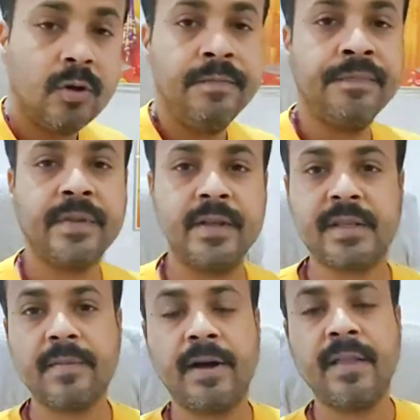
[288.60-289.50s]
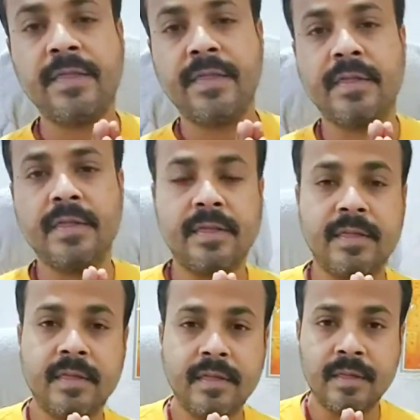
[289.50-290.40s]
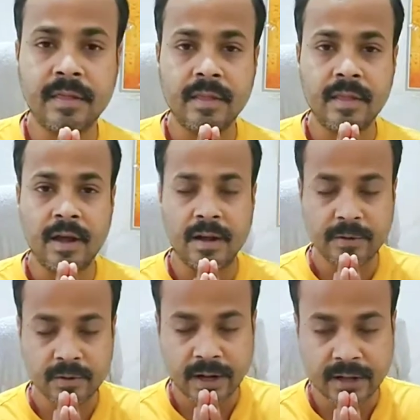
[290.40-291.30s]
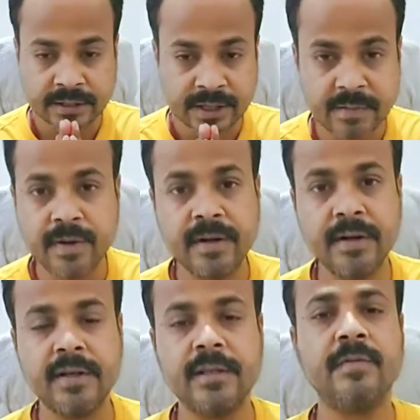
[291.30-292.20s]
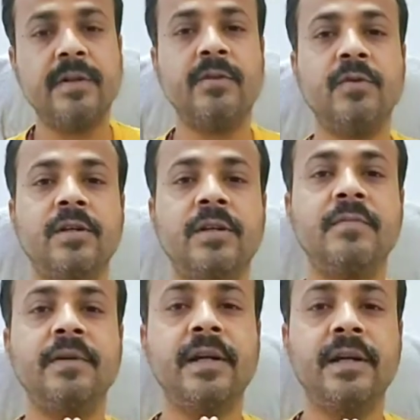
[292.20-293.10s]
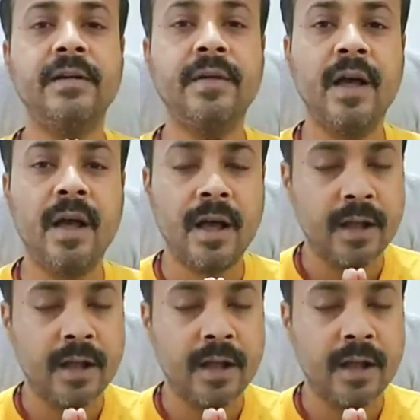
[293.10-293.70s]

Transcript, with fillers: तो इसके बाद हम लोग आज यहीं पर इस वीडियो को ख़त्म करेंगे